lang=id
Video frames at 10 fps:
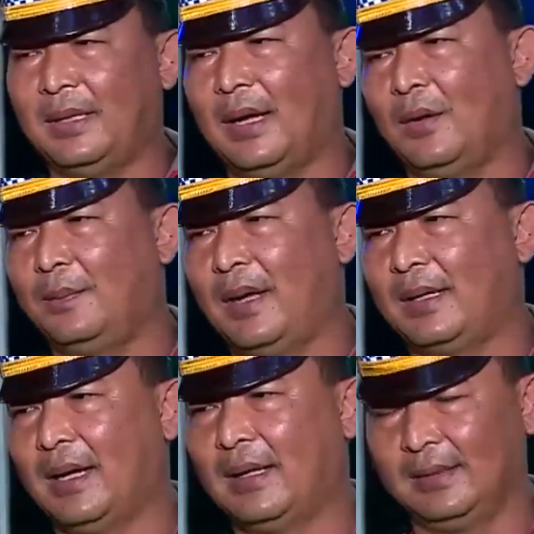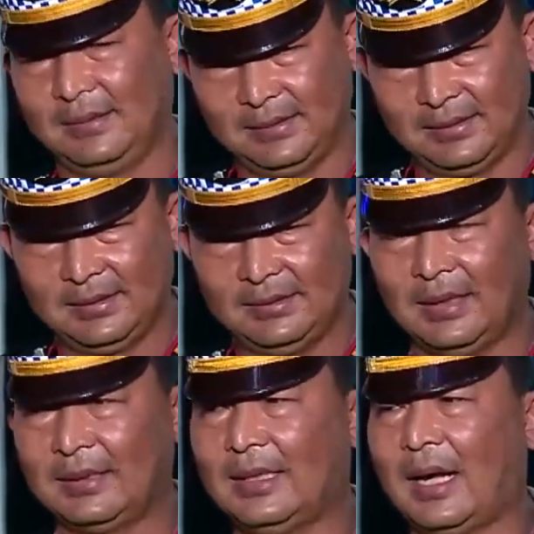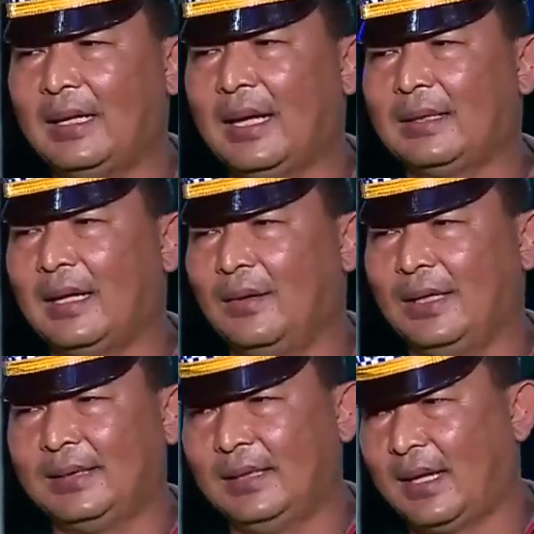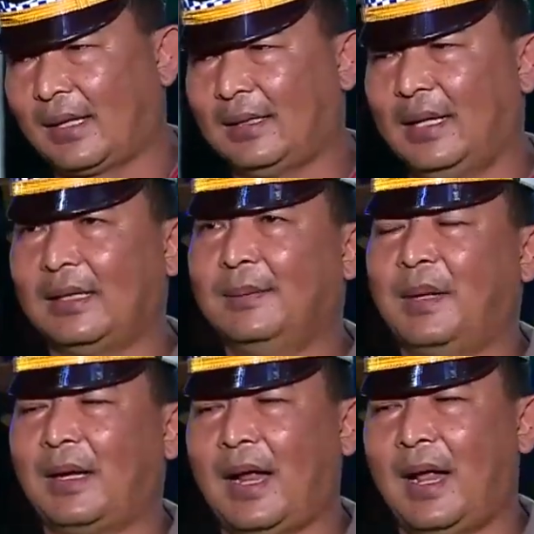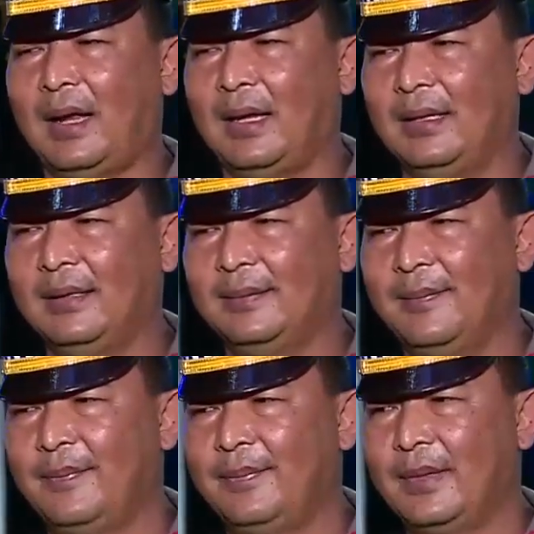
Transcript: banyak lubang yang yang tidak kelihatan oleh sinar dari penerangan. Oke,